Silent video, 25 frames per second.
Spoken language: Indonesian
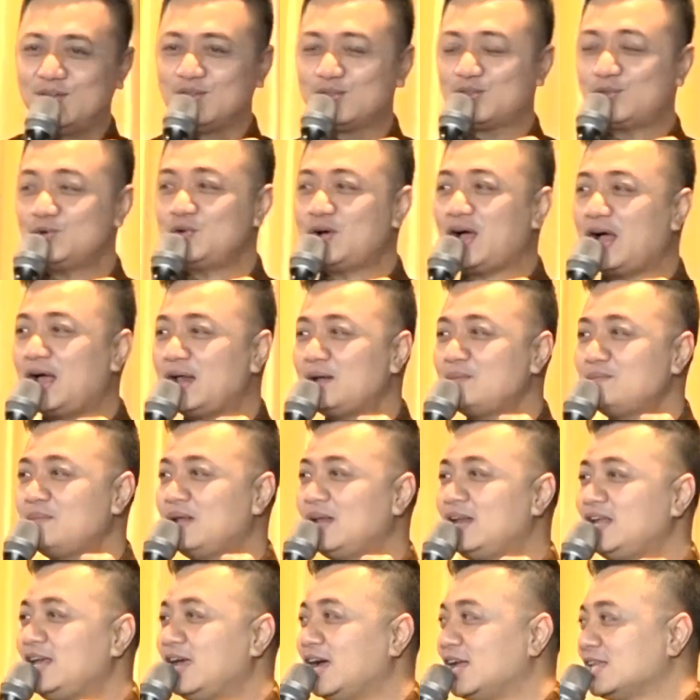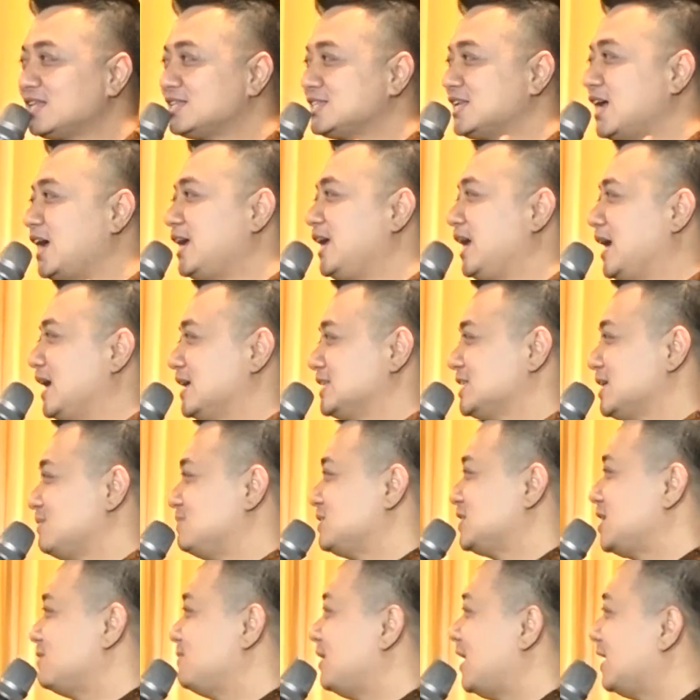Tuhan melihat saya.
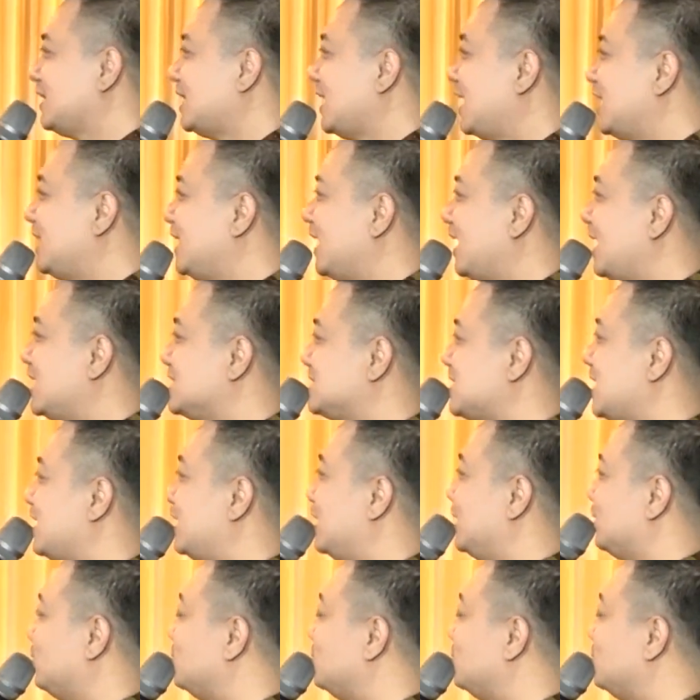Sama-sama katakan dengan saya,